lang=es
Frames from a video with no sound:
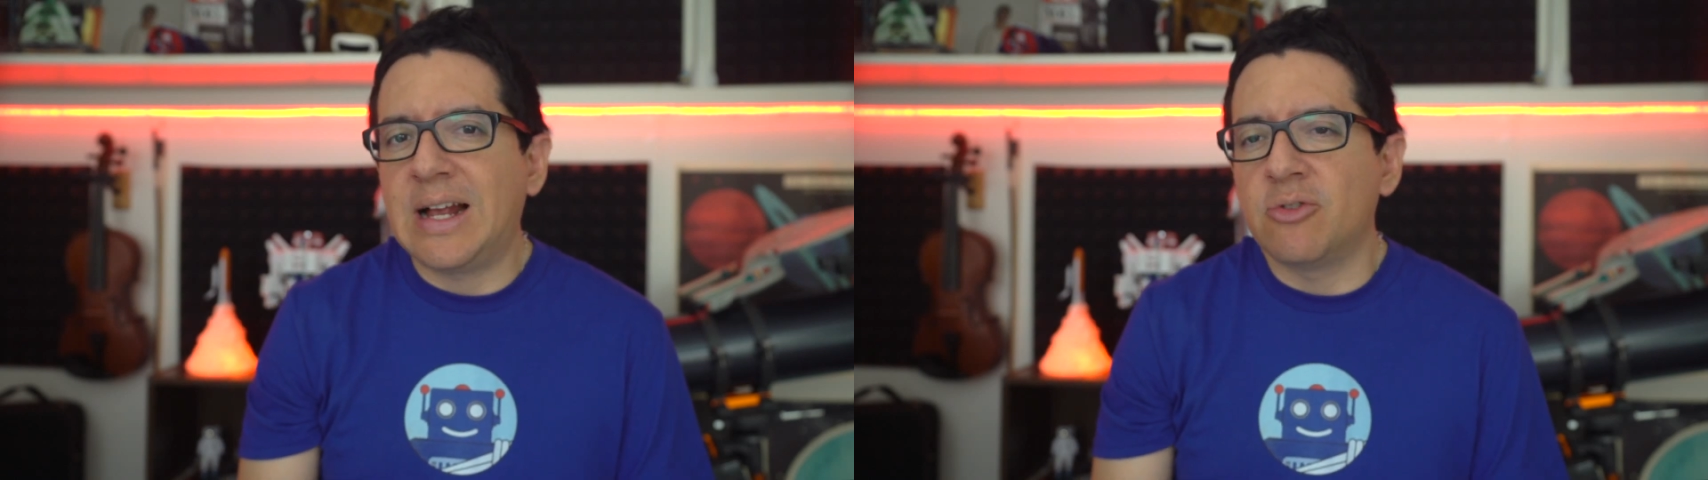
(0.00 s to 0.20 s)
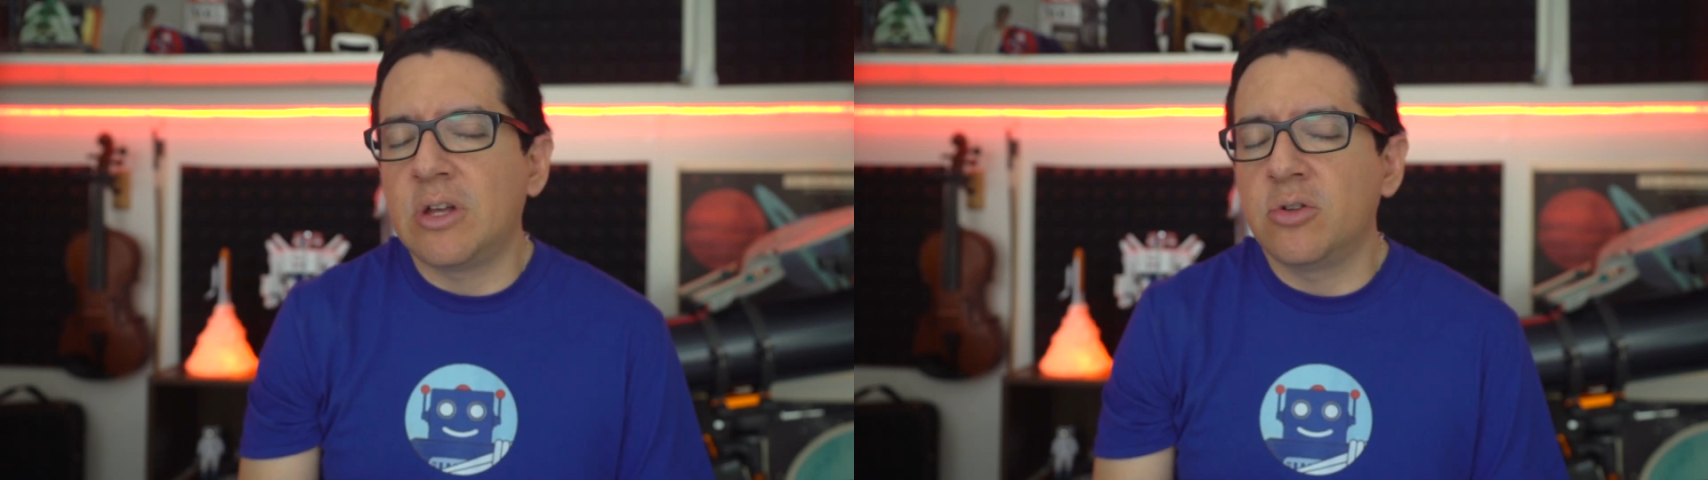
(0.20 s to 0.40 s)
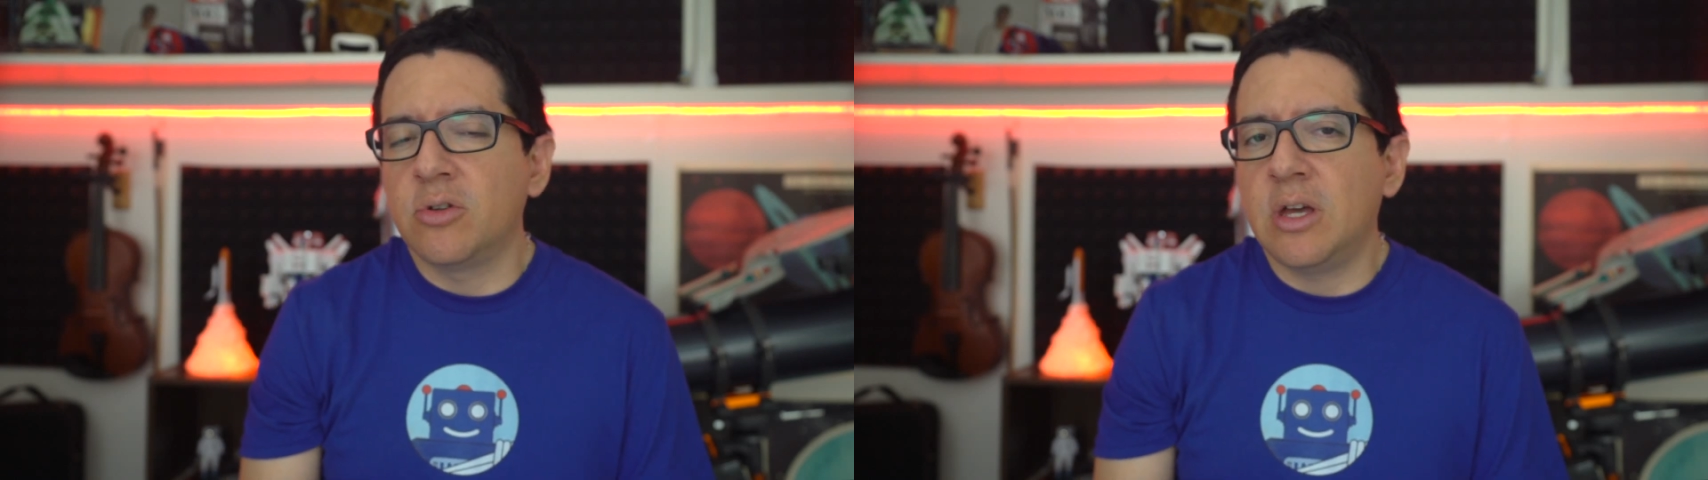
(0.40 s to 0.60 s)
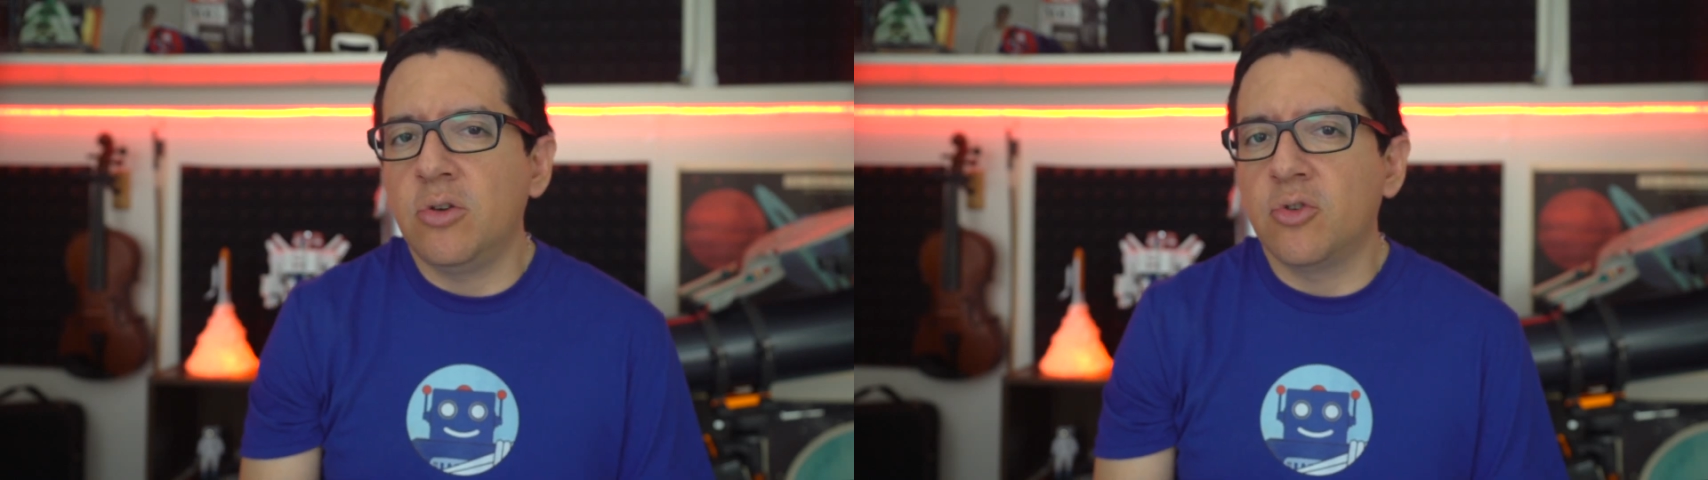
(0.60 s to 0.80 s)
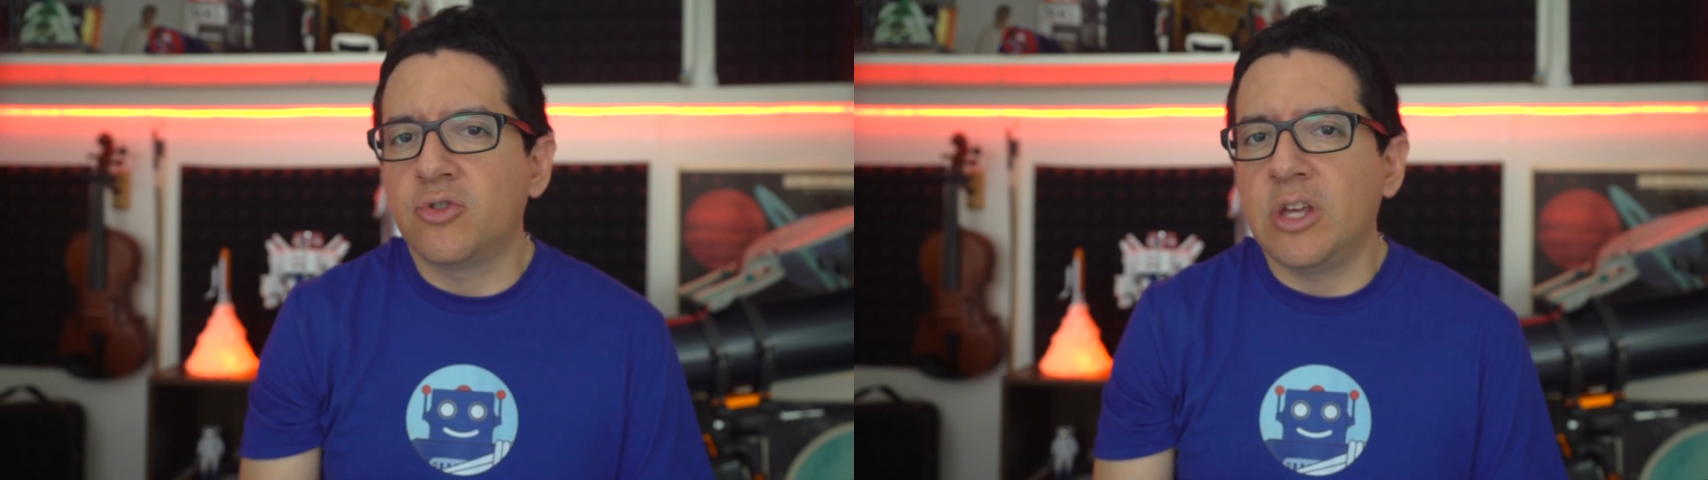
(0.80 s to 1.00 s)
causando
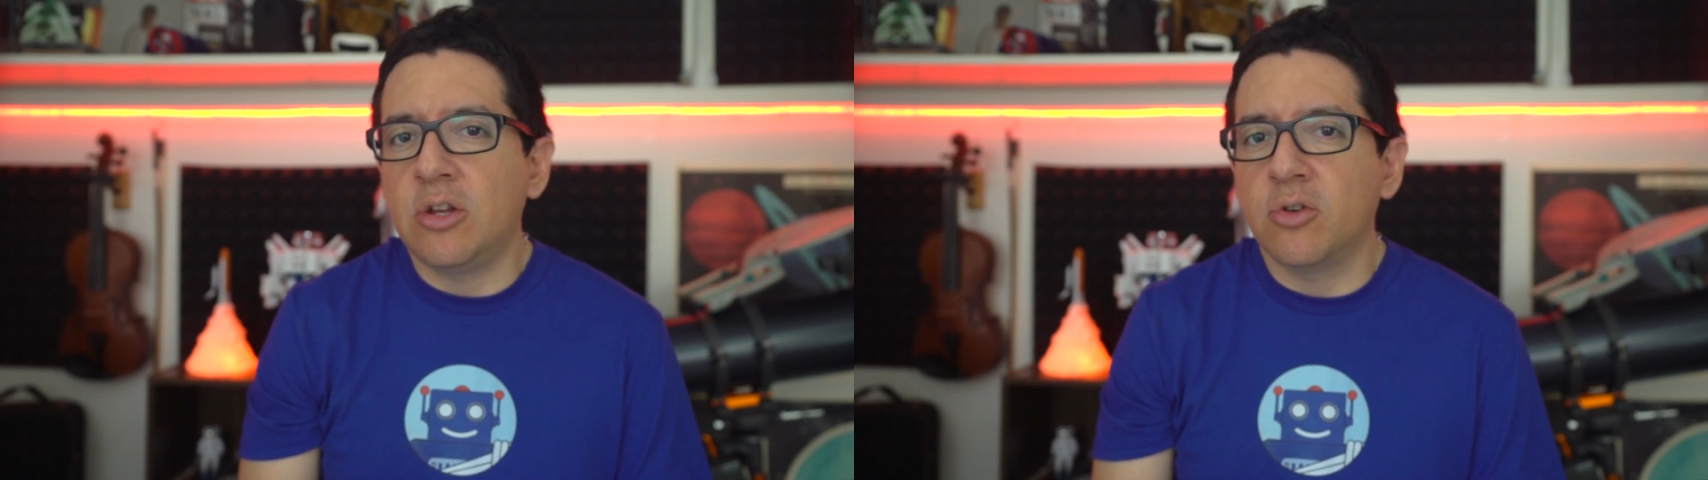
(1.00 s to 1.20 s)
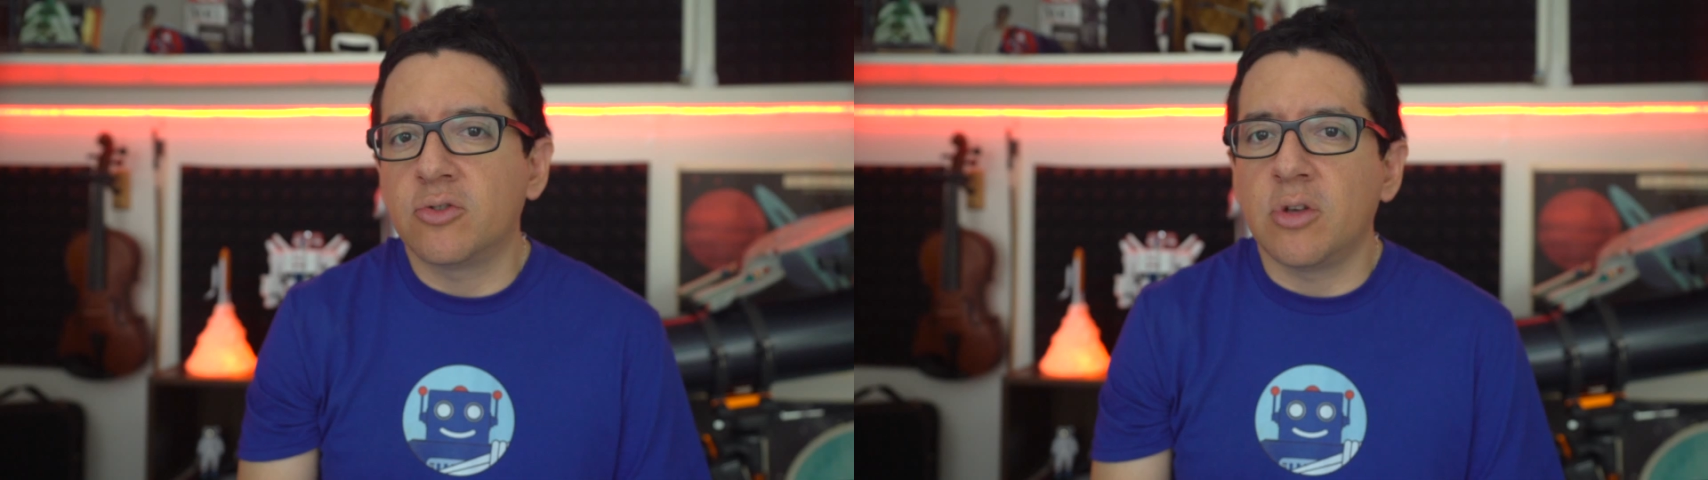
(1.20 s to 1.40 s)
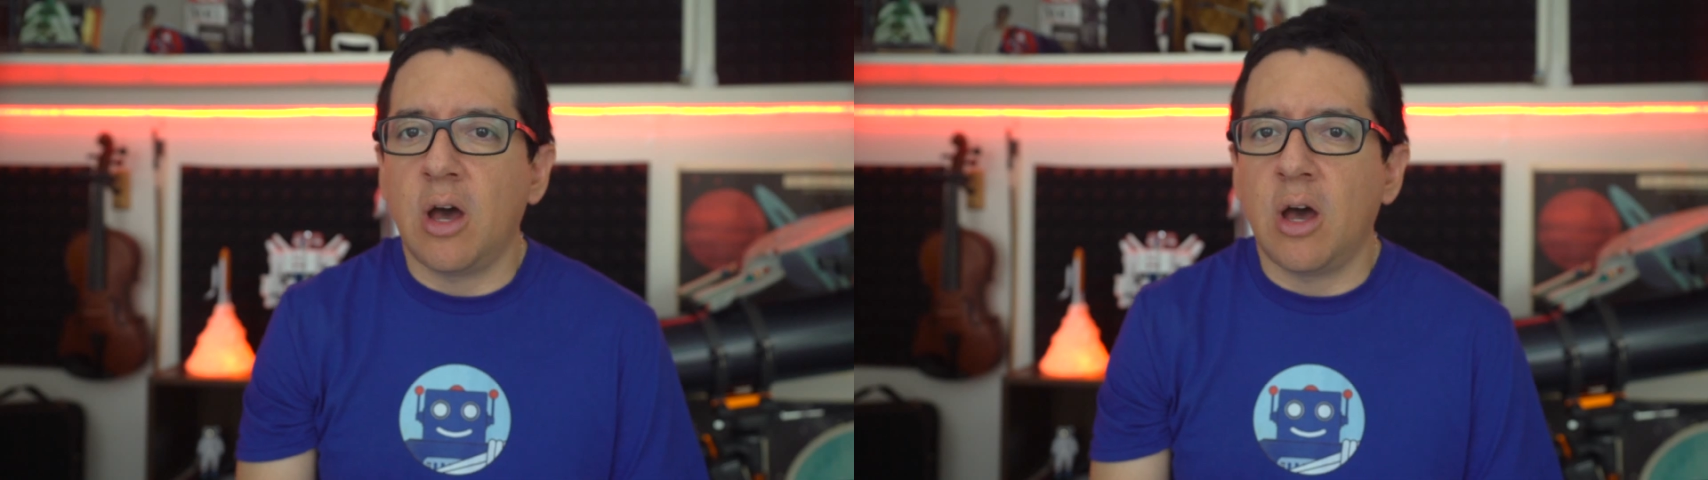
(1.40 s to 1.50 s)
daños serios